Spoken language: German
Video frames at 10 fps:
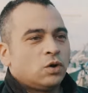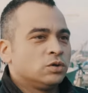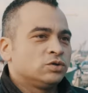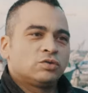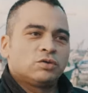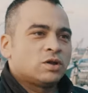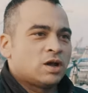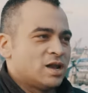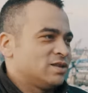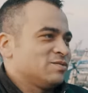und
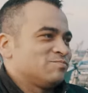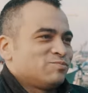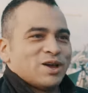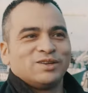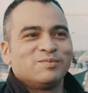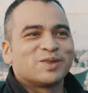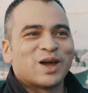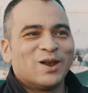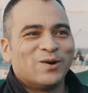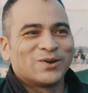halt ja, die
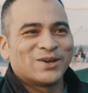Bezahlung.